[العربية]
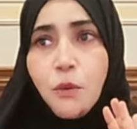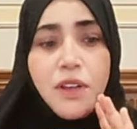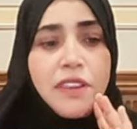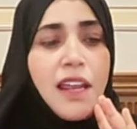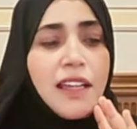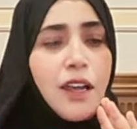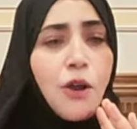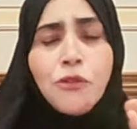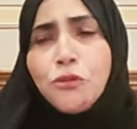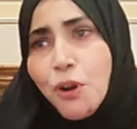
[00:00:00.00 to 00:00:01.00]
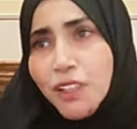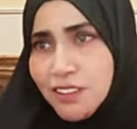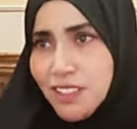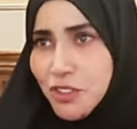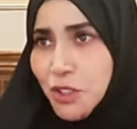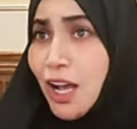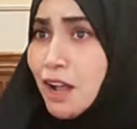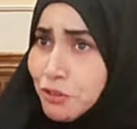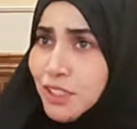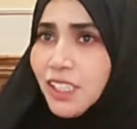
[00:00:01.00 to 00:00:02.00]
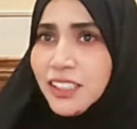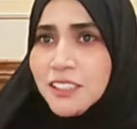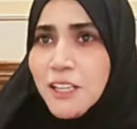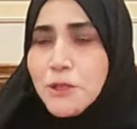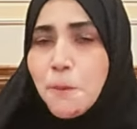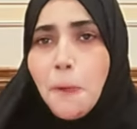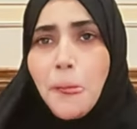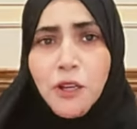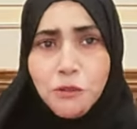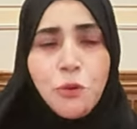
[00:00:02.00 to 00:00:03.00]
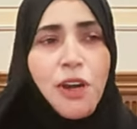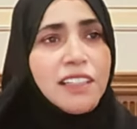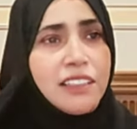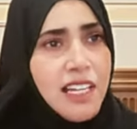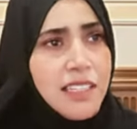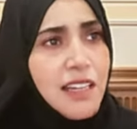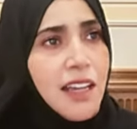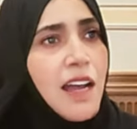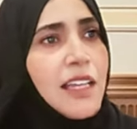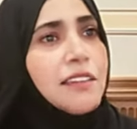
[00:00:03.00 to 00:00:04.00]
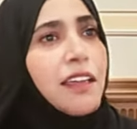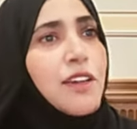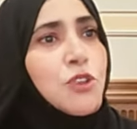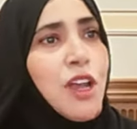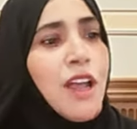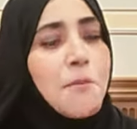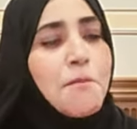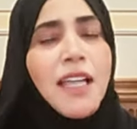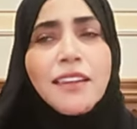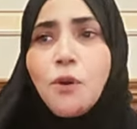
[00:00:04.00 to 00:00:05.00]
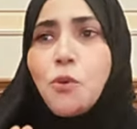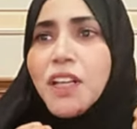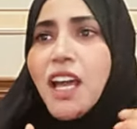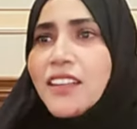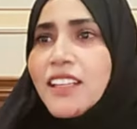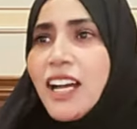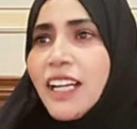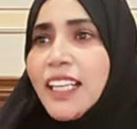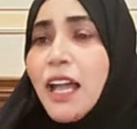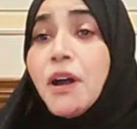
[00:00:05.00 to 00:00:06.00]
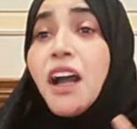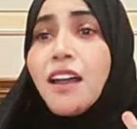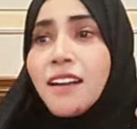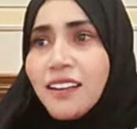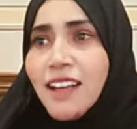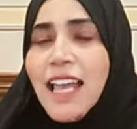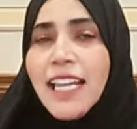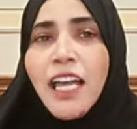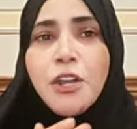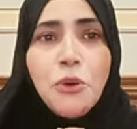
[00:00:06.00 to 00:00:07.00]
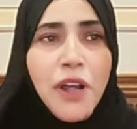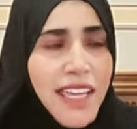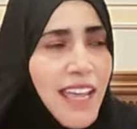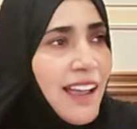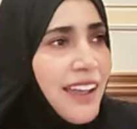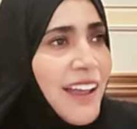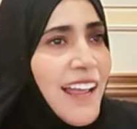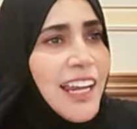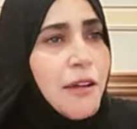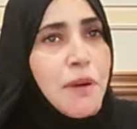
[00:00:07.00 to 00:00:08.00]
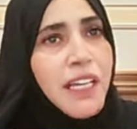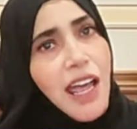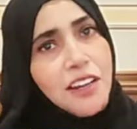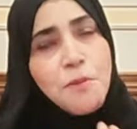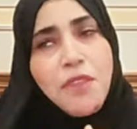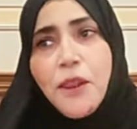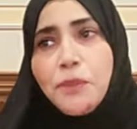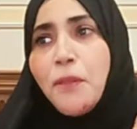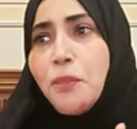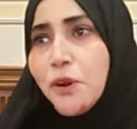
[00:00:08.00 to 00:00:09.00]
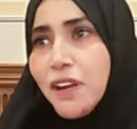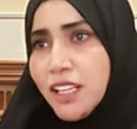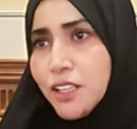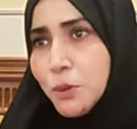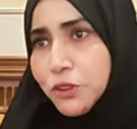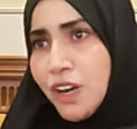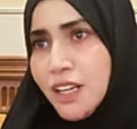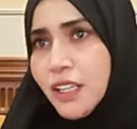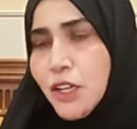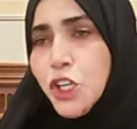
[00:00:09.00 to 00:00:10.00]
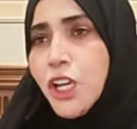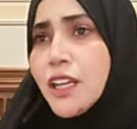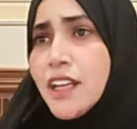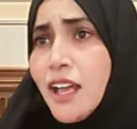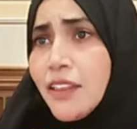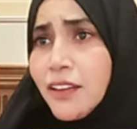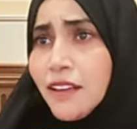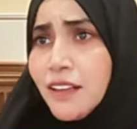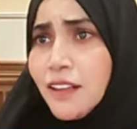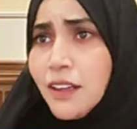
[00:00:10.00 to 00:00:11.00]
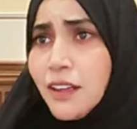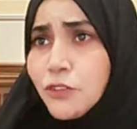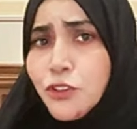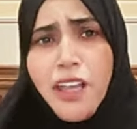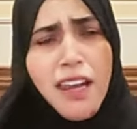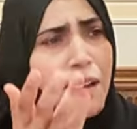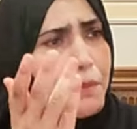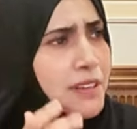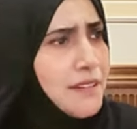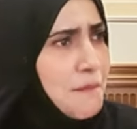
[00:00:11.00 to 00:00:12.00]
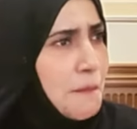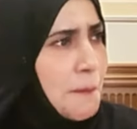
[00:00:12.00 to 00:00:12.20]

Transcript: ولذلك اعفوا عن الناس العافين عن الناس اعفوا عن الناس حتى ايش ما تكون هذه الاحكام عائق لانه هي لما كانت مثلا تنظر لي اني بطرانه ايش يخليها هذا تتجنبني